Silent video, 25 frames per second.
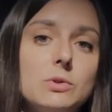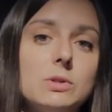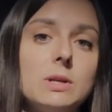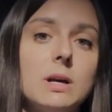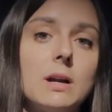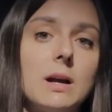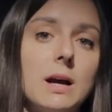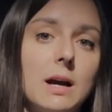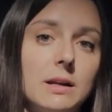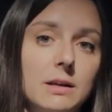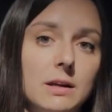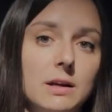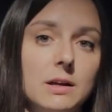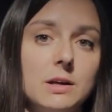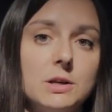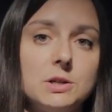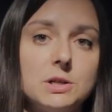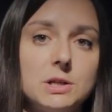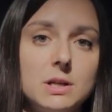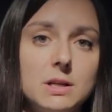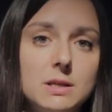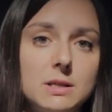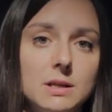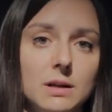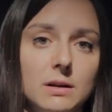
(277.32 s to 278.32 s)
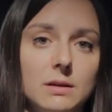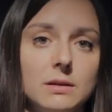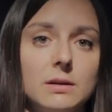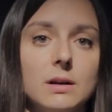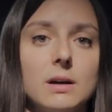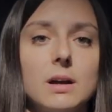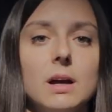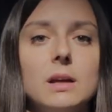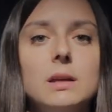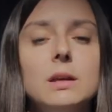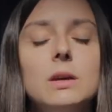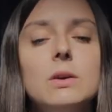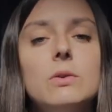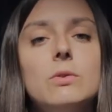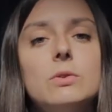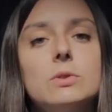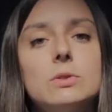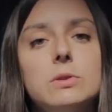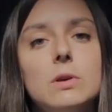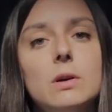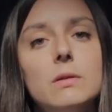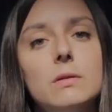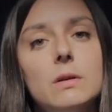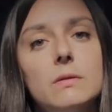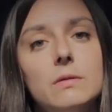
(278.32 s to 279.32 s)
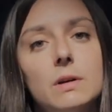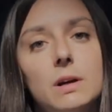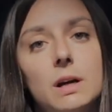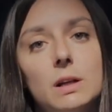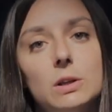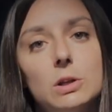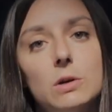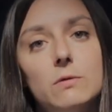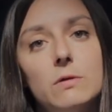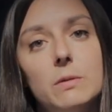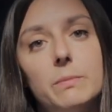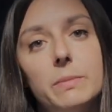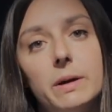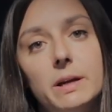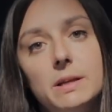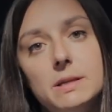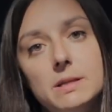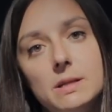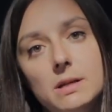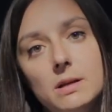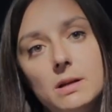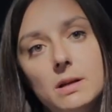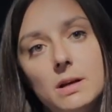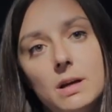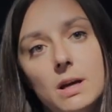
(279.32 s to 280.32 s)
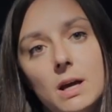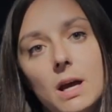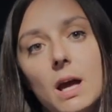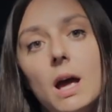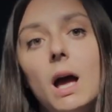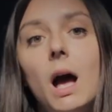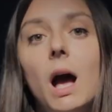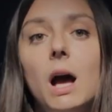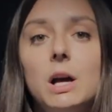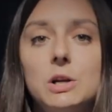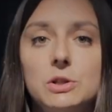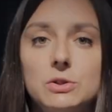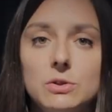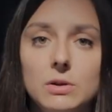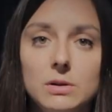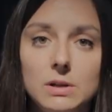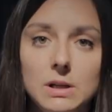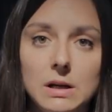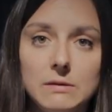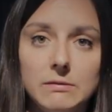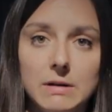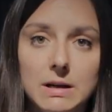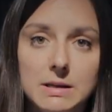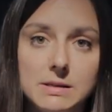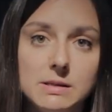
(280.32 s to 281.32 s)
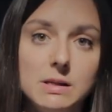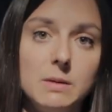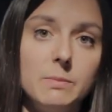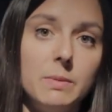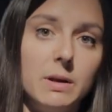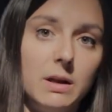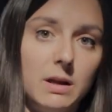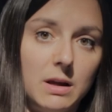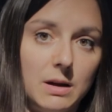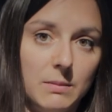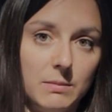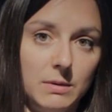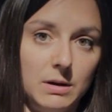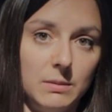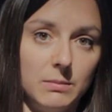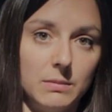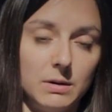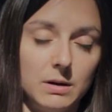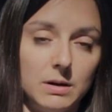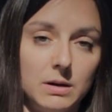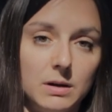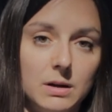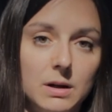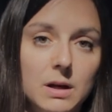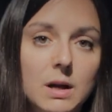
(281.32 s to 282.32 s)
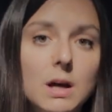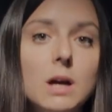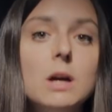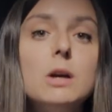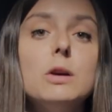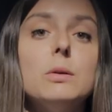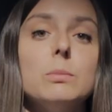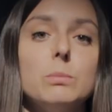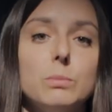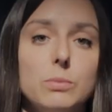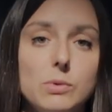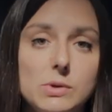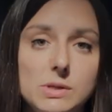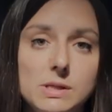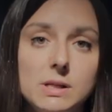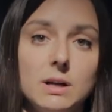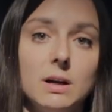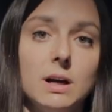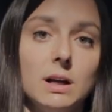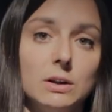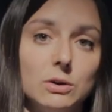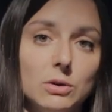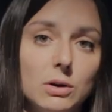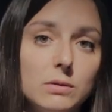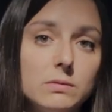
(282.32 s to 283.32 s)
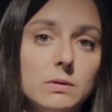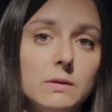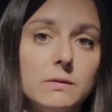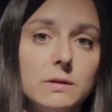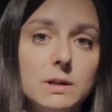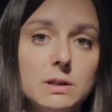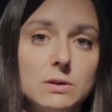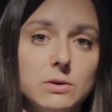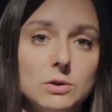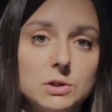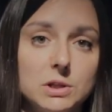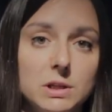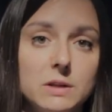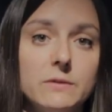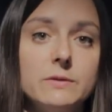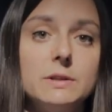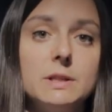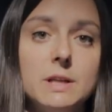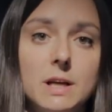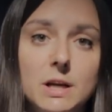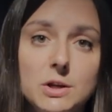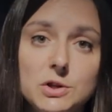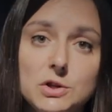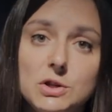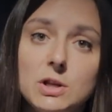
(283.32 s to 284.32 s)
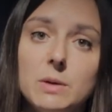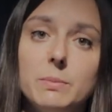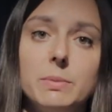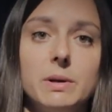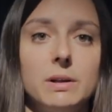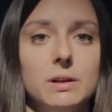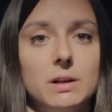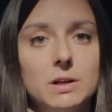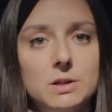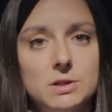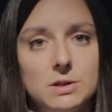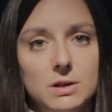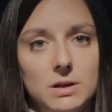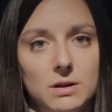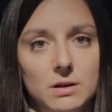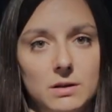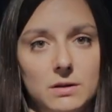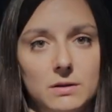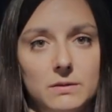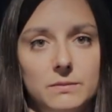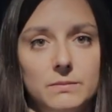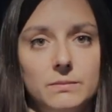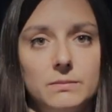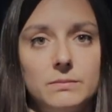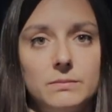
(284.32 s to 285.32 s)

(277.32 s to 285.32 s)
заранее решите, на какие условия вы готовы пойти, а что для вас неприемлемо. Будьте готовы выслушать встречные предложения.